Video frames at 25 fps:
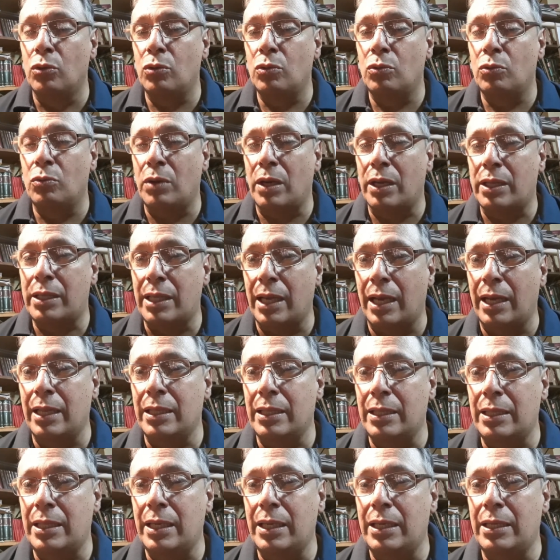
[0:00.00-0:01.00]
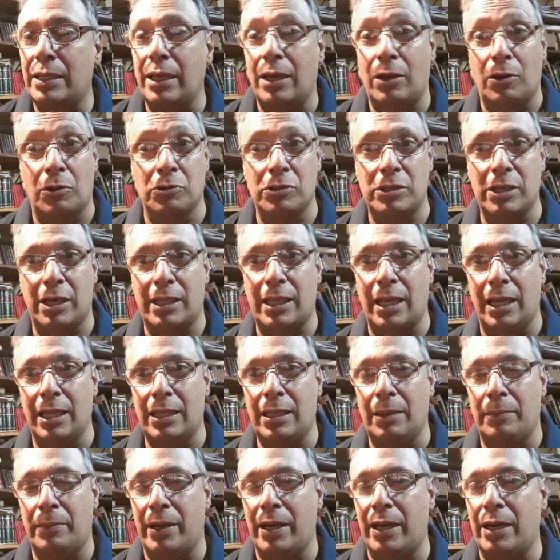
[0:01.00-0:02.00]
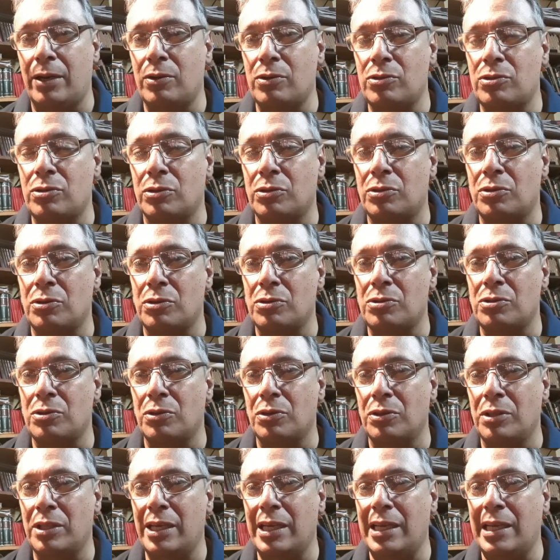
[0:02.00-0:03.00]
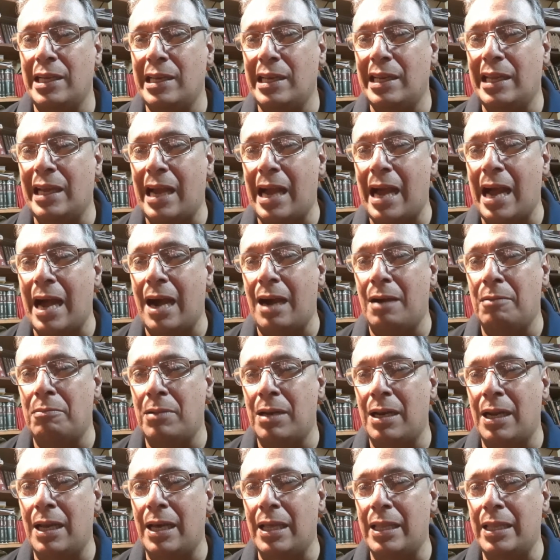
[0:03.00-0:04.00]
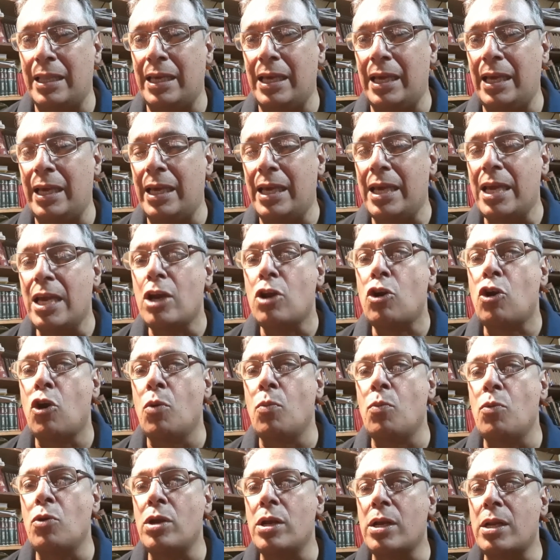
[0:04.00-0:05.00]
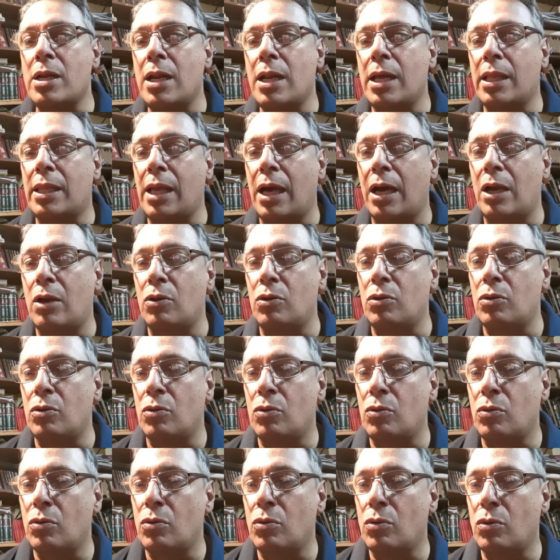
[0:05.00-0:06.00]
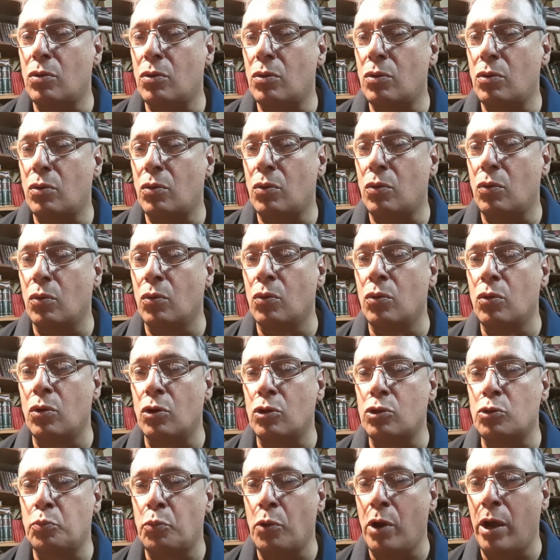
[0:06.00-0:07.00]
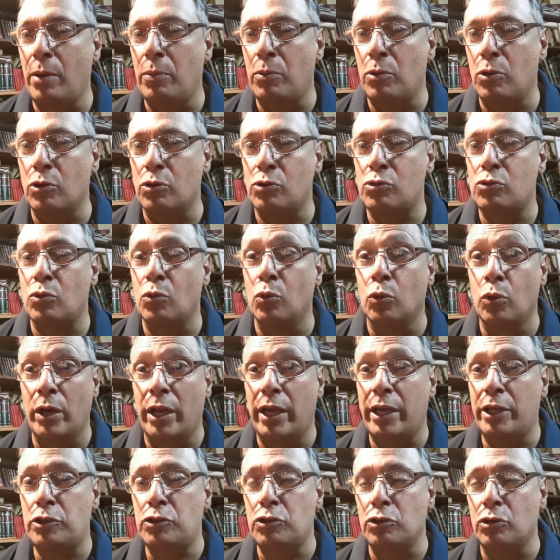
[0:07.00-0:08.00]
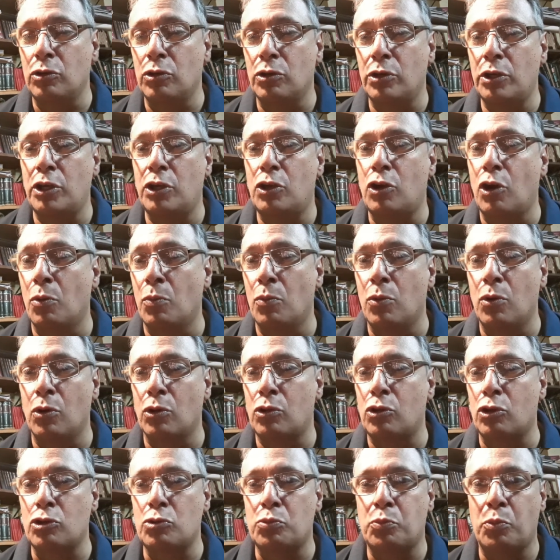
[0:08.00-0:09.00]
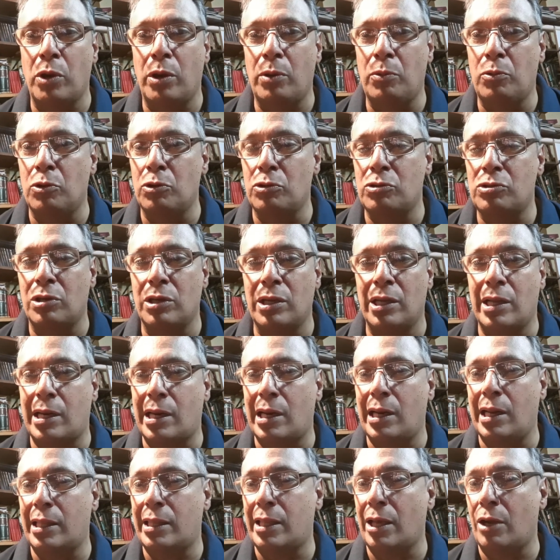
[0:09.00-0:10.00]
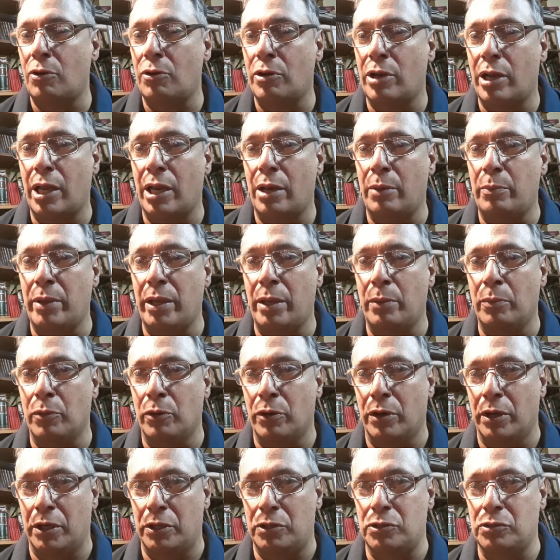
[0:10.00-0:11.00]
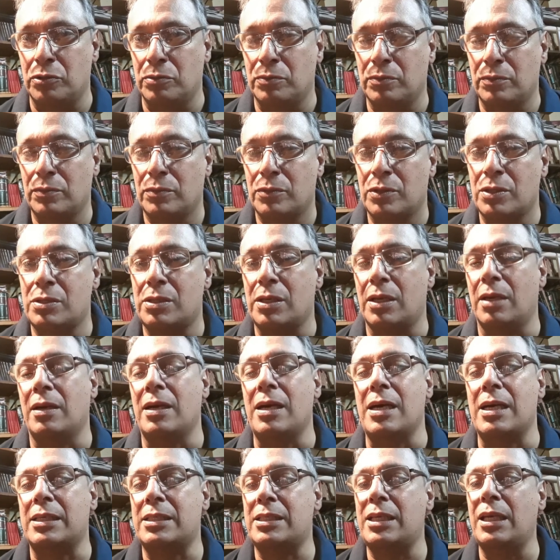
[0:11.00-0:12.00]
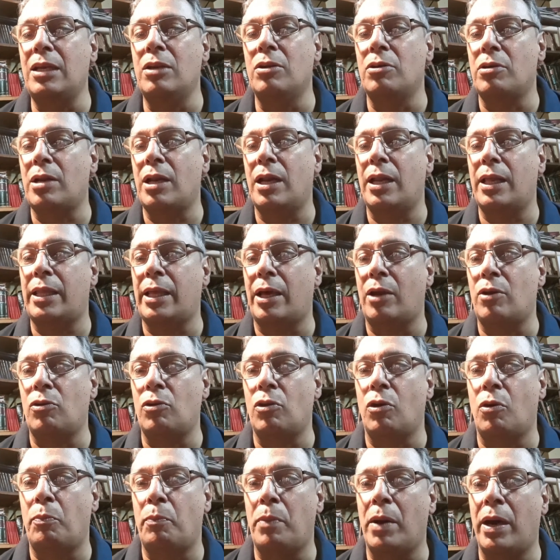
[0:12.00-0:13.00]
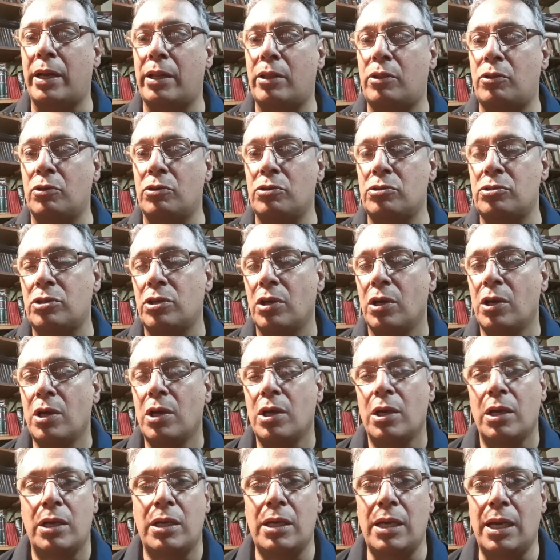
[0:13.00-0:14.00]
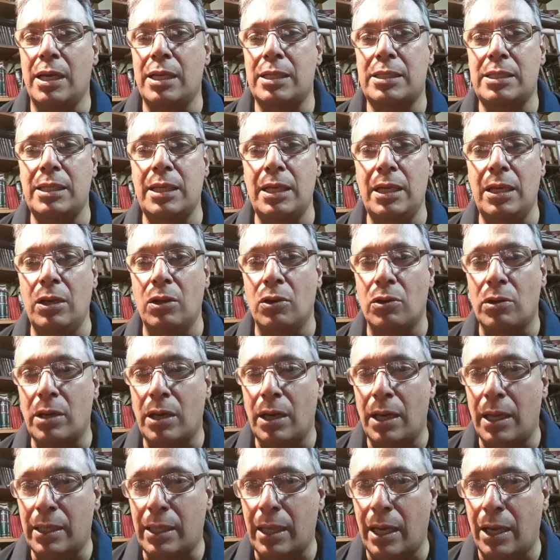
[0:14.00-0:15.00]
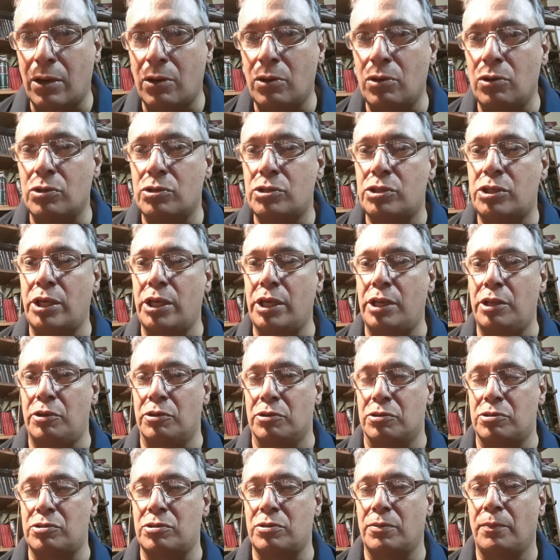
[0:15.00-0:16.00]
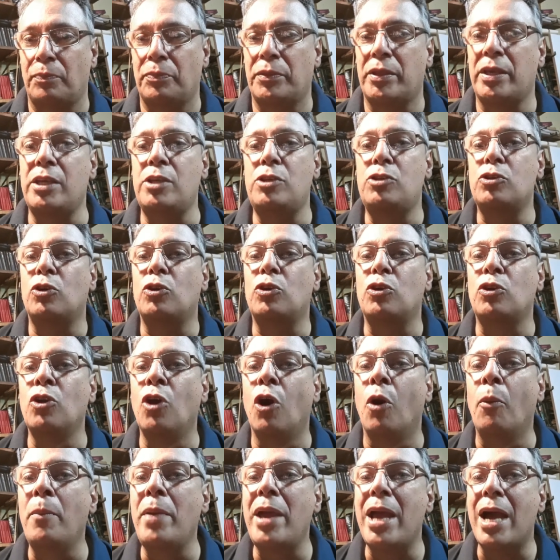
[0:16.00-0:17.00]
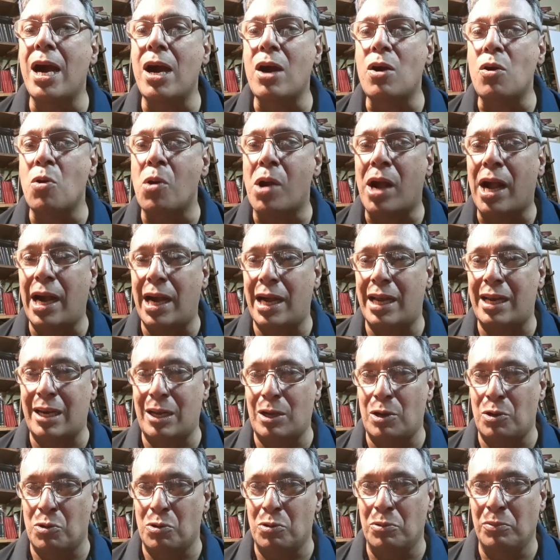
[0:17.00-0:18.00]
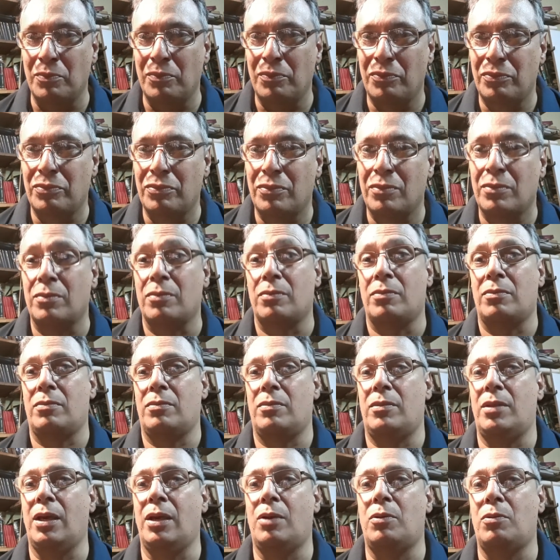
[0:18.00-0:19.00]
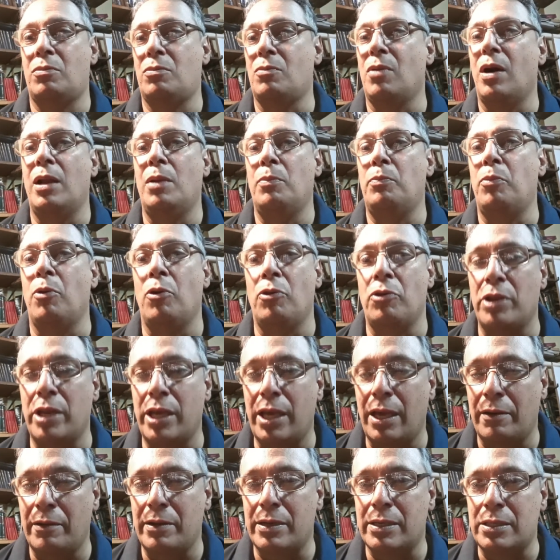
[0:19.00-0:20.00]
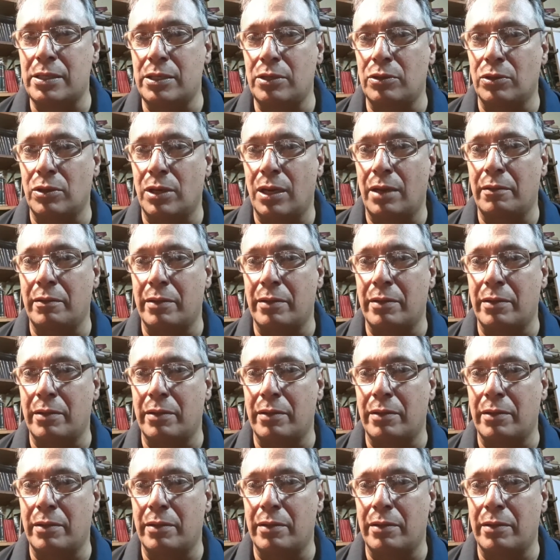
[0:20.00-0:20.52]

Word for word: bastante desconcertante para nosotros, donde él habla de cómo le relataron unos pueblos un hecho y cómo otros pueblos le relataron el mismo hecho sea, así lo relataron los partos y así lo relataron los sirios. Y yo no me hago cargo de cuál podría haber sido la